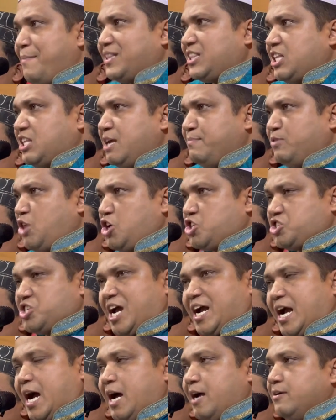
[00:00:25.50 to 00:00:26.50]
আমাদের ডিম দশ
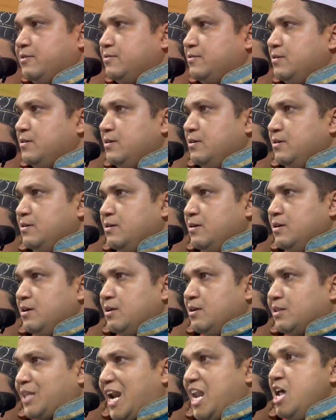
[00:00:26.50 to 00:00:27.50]
টাকা
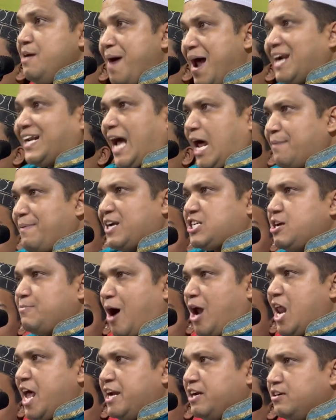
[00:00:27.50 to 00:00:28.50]
তাহলে ইমান কার বেশি
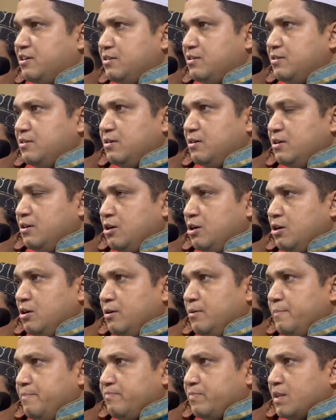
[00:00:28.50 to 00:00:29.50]
বলেন
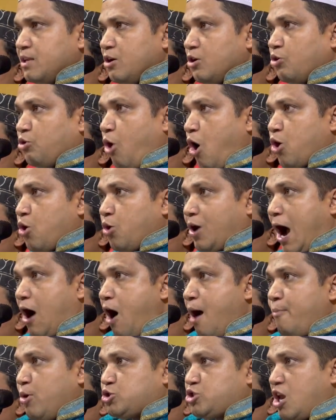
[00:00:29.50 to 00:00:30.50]
গরু
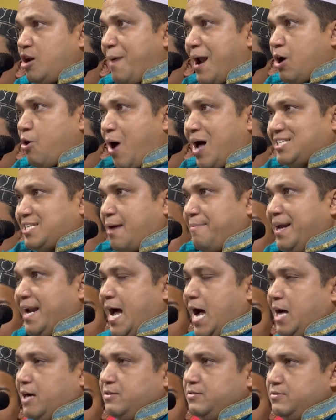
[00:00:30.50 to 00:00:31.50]
খাওয়া মুসলমান হওয়া যাবে
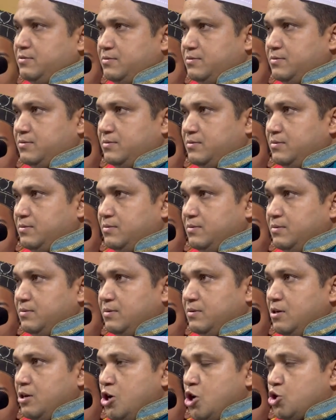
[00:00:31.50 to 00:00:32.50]
না
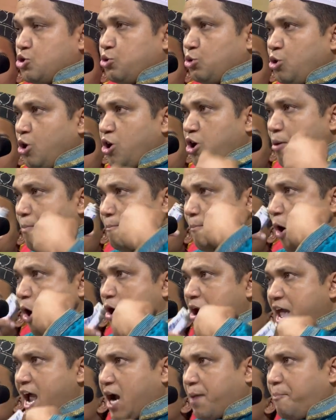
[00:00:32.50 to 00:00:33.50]
শুধু
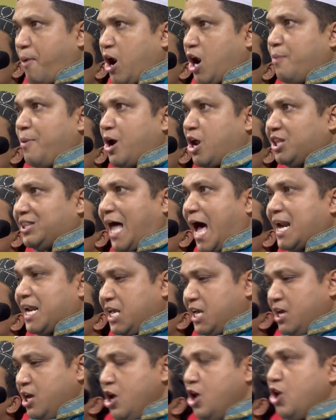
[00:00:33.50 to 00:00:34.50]
অনেক বড় বড়
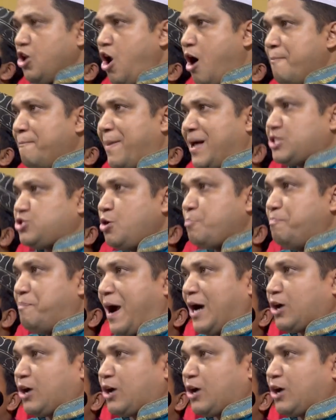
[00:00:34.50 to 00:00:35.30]
দাড়ি লম্বা জুব্বা